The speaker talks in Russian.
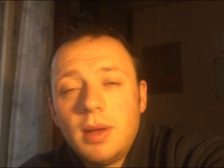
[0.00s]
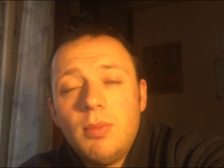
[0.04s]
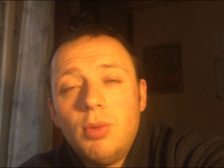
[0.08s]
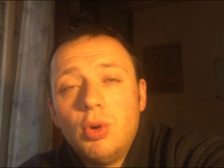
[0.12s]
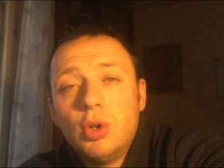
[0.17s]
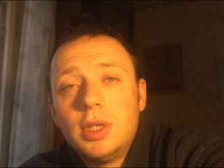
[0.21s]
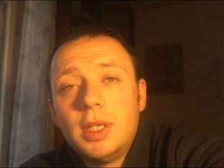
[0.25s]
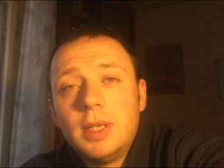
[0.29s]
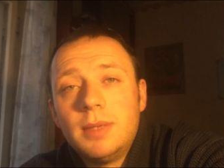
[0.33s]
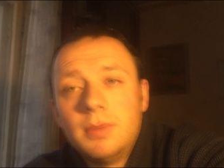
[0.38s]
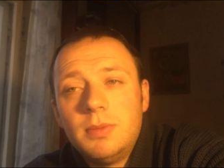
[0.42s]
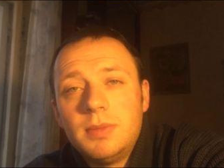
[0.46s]

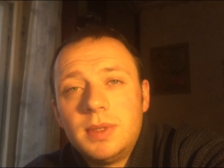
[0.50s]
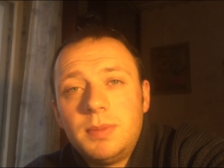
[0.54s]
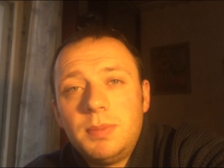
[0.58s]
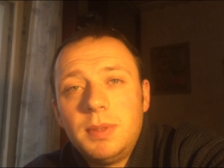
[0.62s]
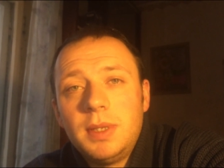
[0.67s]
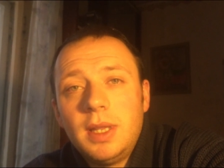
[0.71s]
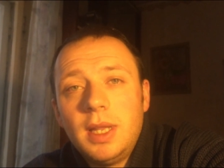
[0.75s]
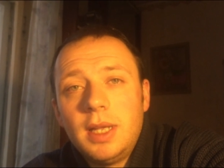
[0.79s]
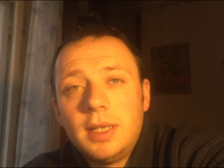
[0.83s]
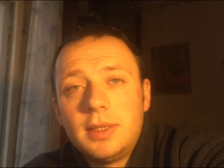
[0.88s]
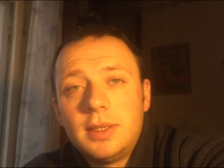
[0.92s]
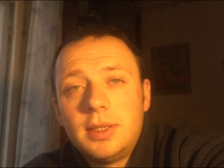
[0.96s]
работаем
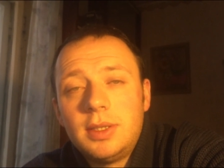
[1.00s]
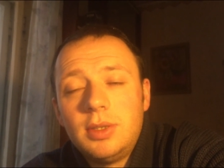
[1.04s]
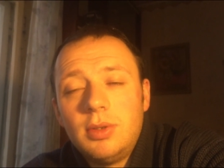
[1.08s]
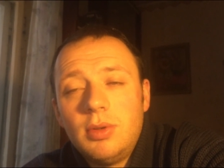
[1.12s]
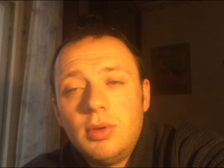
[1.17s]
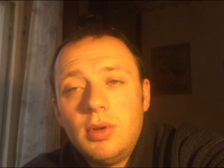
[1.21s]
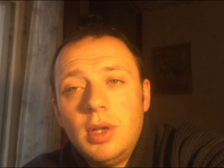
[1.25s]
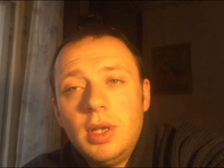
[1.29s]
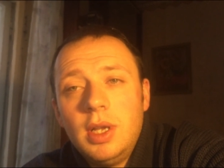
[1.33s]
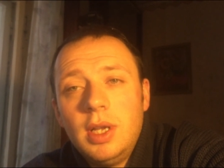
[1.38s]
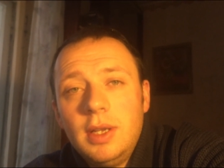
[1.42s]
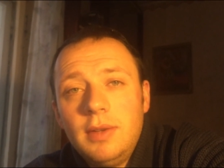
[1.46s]
с
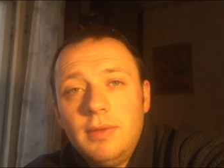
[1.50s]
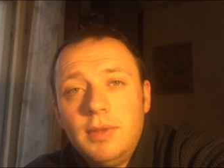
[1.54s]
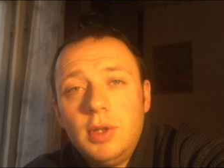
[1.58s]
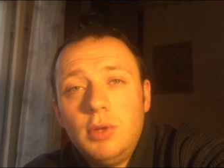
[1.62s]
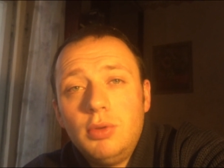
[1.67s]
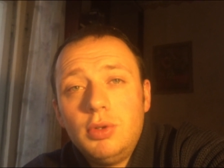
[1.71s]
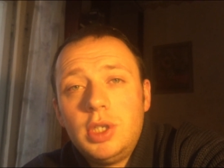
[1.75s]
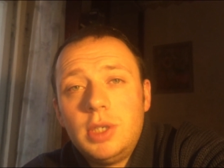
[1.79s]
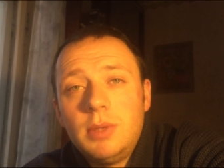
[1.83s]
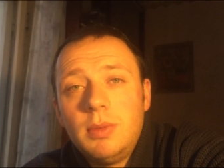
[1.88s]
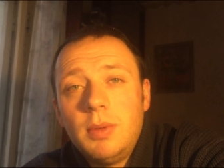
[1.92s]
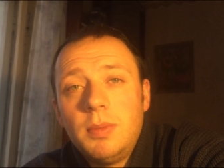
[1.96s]
15
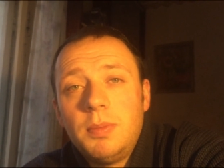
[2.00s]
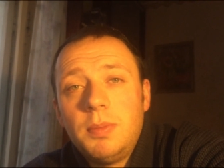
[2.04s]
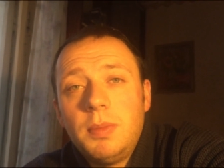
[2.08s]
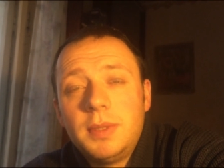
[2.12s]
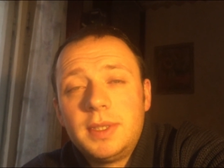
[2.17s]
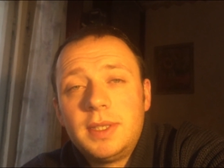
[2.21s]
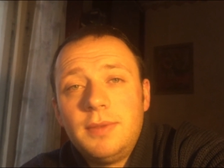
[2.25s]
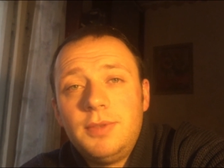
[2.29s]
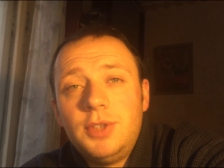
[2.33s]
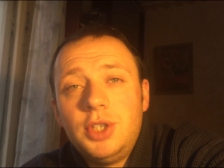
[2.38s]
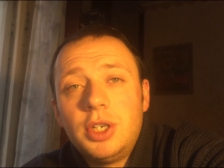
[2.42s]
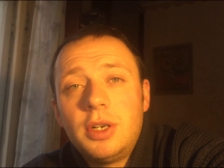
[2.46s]
ведущими
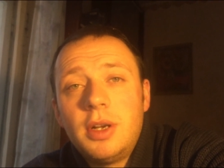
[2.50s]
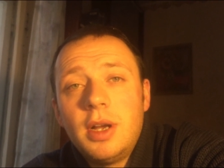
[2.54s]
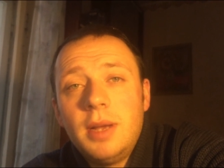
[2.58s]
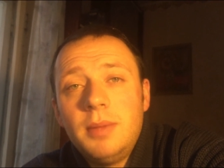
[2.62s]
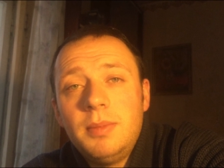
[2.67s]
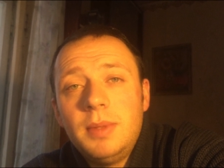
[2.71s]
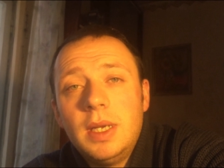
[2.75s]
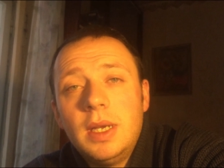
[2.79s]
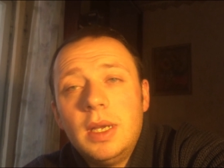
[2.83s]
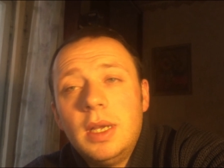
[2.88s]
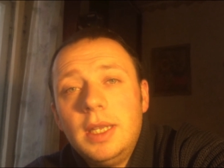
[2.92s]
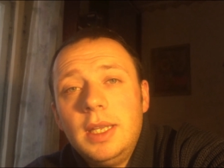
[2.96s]

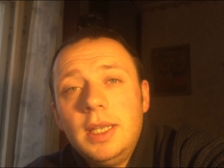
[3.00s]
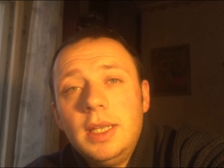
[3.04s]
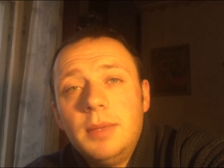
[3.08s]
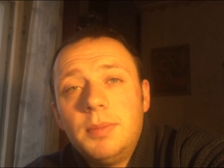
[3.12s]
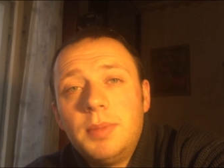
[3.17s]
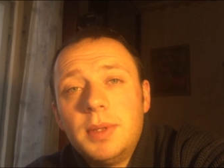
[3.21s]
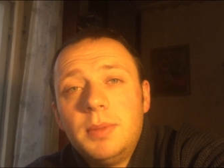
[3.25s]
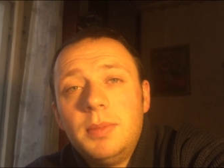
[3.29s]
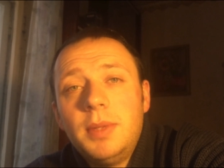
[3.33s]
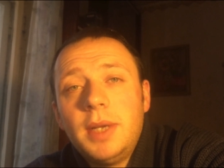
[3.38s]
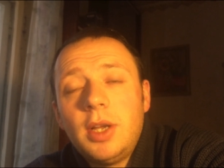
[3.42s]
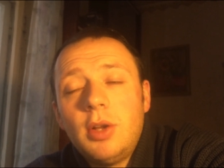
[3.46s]
поставщиками
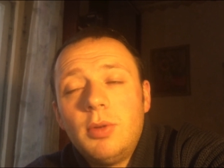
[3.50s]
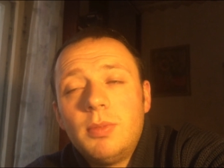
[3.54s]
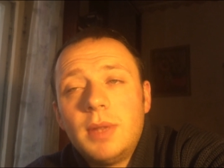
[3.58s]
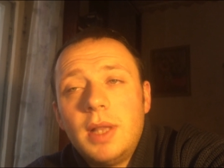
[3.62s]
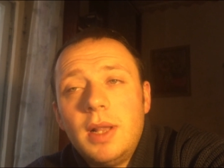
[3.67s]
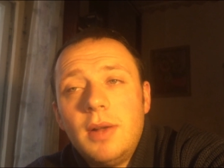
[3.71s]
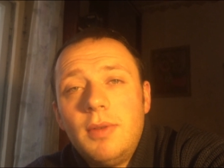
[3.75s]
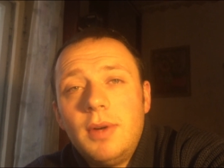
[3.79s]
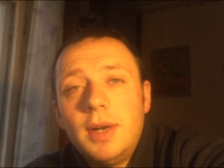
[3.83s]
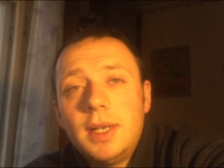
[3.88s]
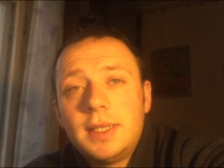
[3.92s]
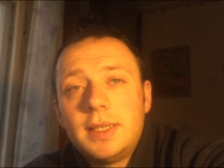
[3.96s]
и
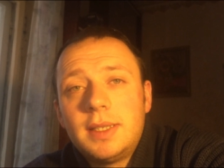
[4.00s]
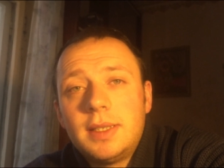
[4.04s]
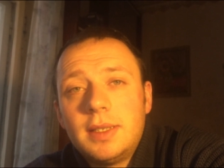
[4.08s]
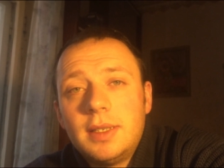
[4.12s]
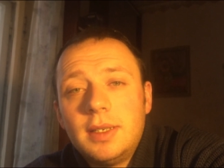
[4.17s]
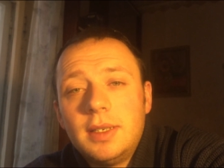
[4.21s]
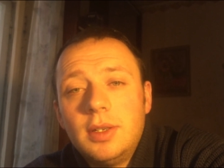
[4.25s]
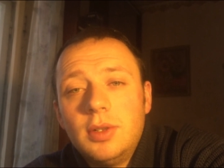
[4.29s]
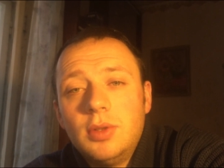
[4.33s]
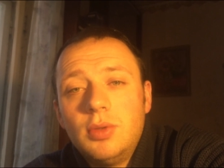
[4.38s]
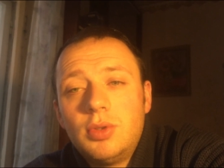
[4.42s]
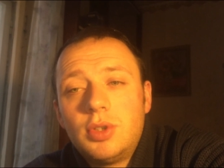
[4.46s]
подберем для
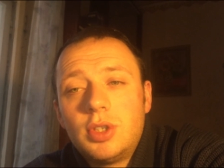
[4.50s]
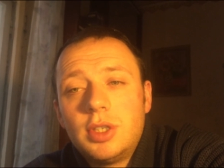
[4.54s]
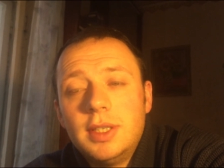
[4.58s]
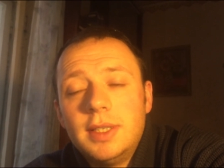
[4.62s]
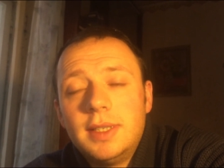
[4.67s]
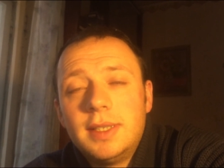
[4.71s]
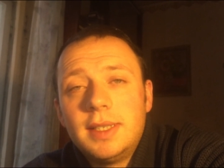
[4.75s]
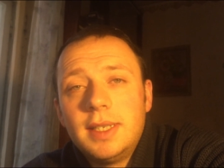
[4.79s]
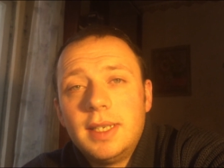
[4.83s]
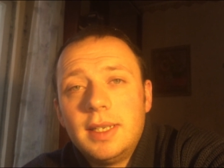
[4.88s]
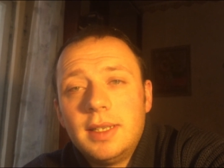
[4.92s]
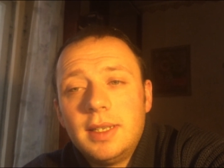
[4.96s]
вас
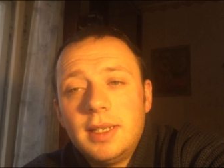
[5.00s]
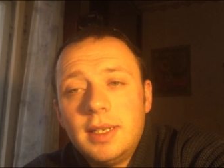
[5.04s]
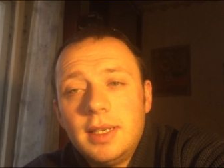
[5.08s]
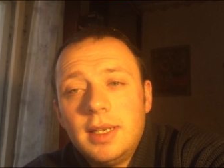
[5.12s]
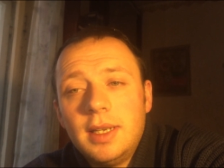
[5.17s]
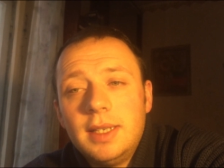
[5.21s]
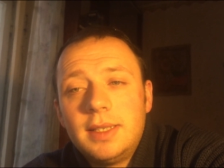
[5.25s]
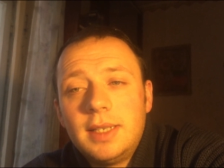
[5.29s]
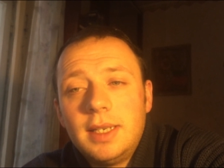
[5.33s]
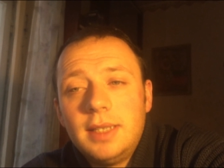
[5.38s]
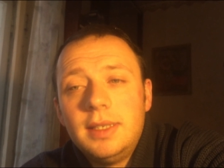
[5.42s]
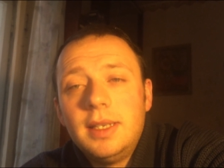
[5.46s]
лучшие
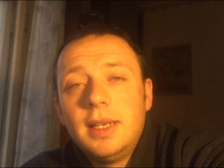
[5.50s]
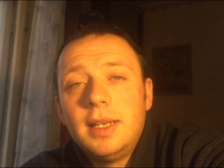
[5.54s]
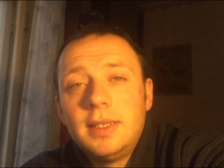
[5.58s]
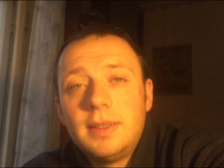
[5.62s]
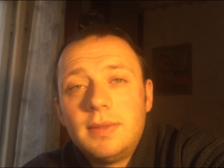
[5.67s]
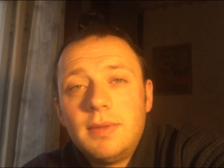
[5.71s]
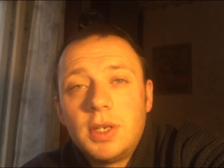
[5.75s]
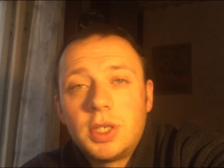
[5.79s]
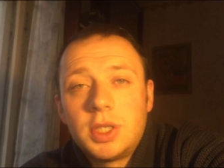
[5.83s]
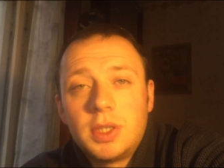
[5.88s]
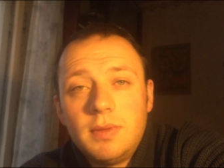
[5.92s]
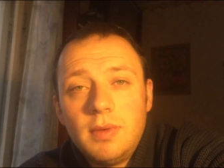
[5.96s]
цены,
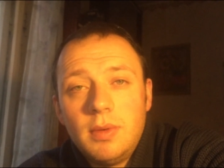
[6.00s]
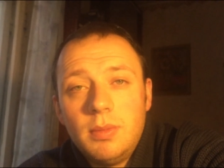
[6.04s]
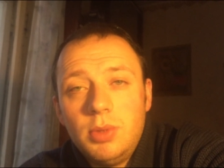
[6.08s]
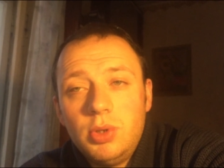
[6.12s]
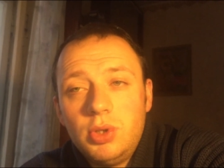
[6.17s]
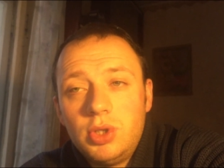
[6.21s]
исходя из вашего